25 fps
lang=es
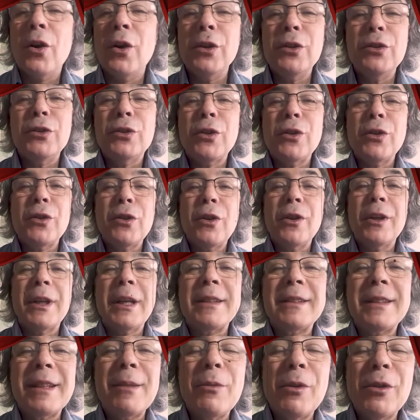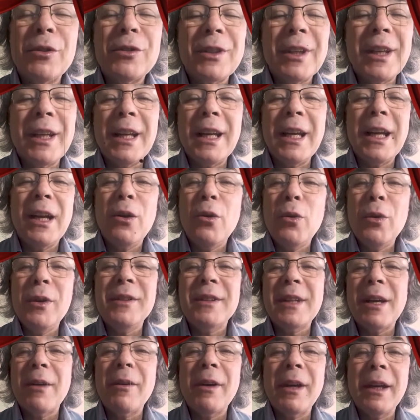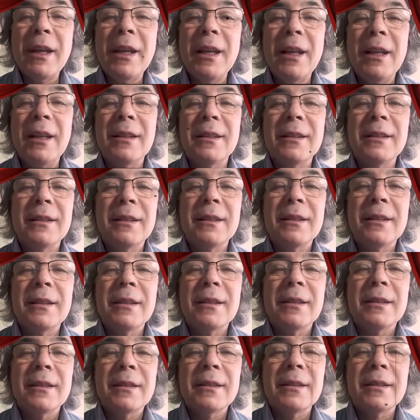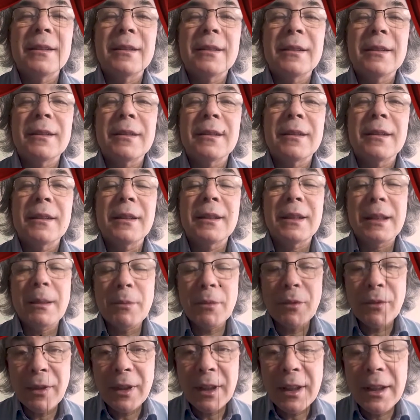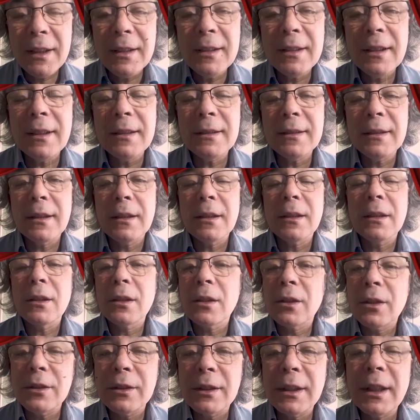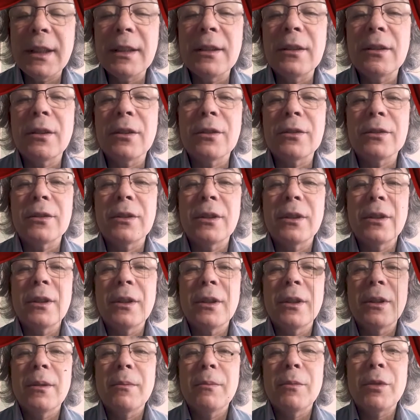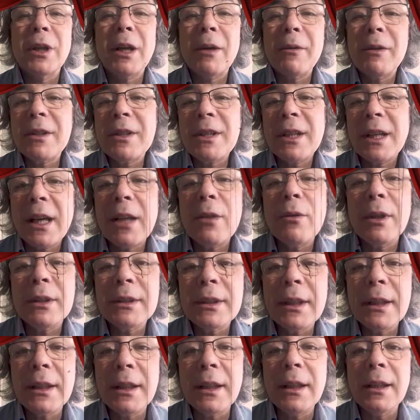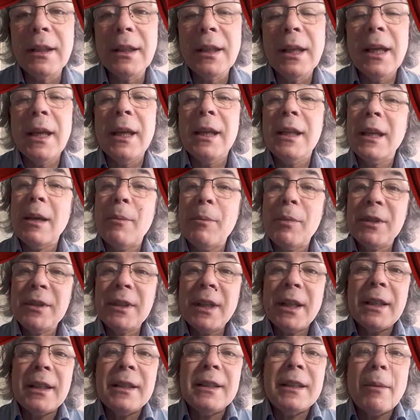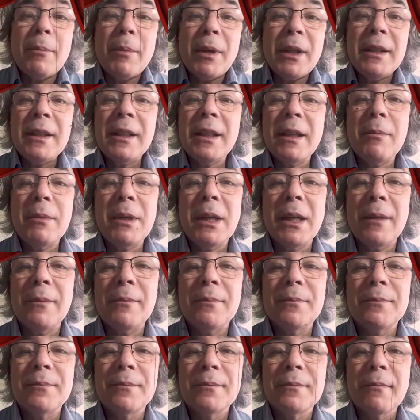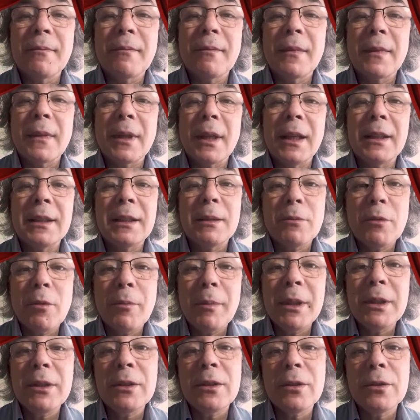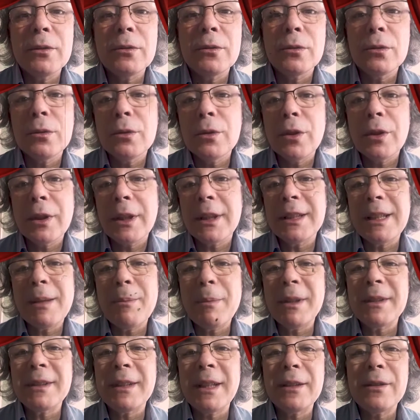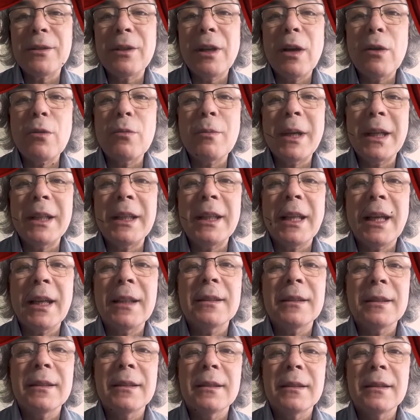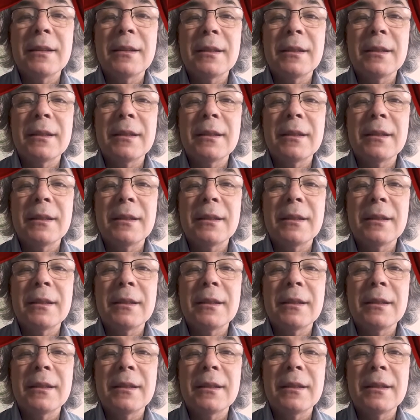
Hoy todos los que hacemos en Luis Abeil estamos felices, contentos por haber llegado hasta aquí. Y a pesar de esta pandemia, este momento duro que está pasando la humanidad,